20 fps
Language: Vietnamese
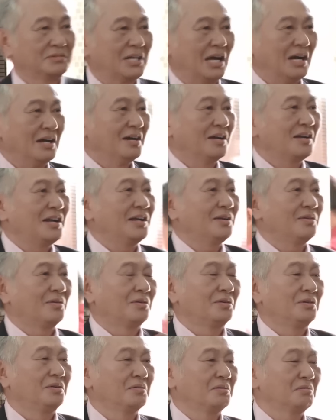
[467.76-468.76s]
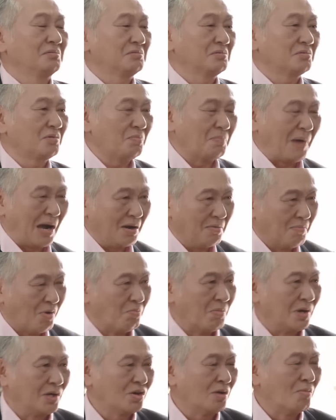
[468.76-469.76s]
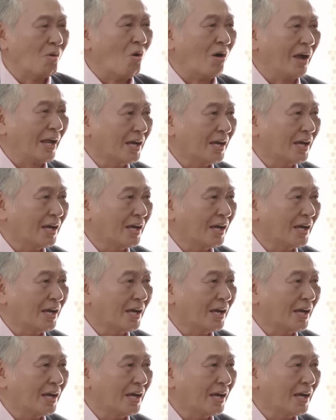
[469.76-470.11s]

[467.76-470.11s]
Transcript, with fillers: chờ ở đây không rồi sao, tôi biết bà mà. một mình có buồn